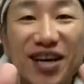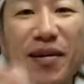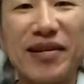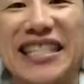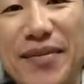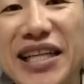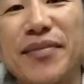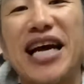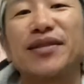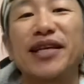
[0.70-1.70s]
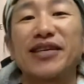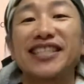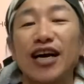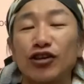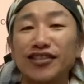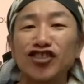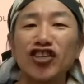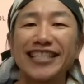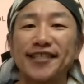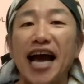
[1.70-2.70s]
どうも、まで、サマテレビ始まりました。私
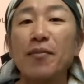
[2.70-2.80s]
はですね、